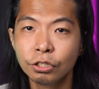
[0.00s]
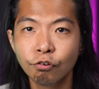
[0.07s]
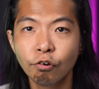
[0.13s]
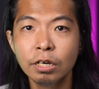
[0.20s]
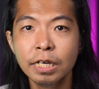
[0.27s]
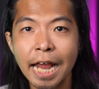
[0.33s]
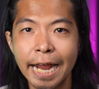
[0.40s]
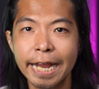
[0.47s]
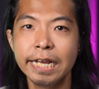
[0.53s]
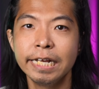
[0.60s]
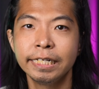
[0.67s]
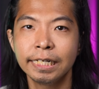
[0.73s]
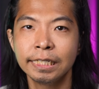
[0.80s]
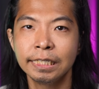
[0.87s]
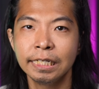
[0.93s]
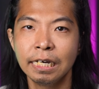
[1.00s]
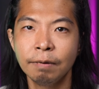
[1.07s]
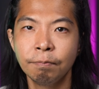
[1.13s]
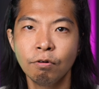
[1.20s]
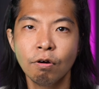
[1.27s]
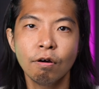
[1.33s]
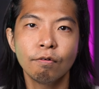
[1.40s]
ส่วนใหญ่จะเจอ
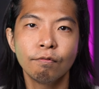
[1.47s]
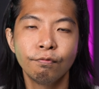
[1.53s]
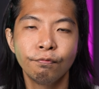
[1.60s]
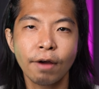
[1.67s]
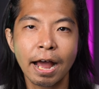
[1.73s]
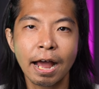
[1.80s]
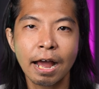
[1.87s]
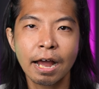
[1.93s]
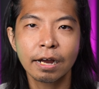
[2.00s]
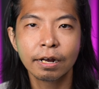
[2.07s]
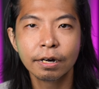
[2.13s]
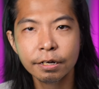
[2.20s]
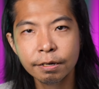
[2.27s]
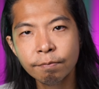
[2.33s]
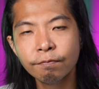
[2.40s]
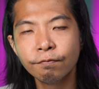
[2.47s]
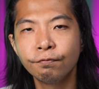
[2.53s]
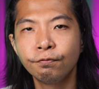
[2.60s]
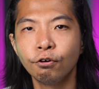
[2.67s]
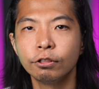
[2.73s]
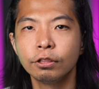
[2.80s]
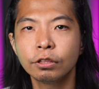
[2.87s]
พวกฟ้าครึ้ม
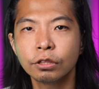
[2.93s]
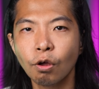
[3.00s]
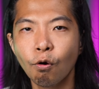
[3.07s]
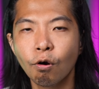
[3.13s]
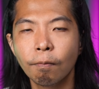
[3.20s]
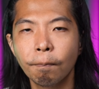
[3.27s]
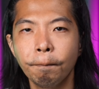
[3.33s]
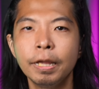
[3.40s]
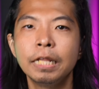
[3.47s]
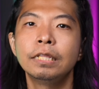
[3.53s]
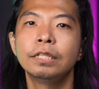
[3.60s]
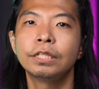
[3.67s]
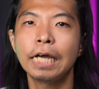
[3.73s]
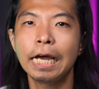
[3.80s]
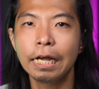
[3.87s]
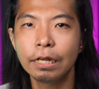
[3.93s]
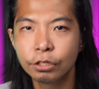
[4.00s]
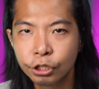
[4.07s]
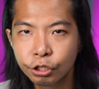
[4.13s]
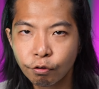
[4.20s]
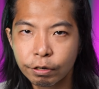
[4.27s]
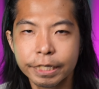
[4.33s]
ฝนตกเป็นซะ
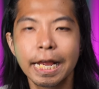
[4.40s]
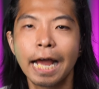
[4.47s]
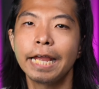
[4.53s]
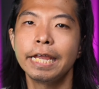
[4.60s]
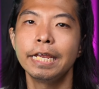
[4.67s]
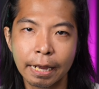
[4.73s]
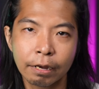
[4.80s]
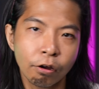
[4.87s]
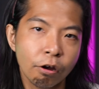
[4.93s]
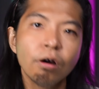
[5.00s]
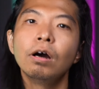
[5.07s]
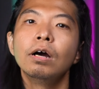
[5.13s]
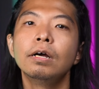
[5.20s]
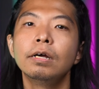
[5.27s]
ส่วนใหญ่ แต่ก็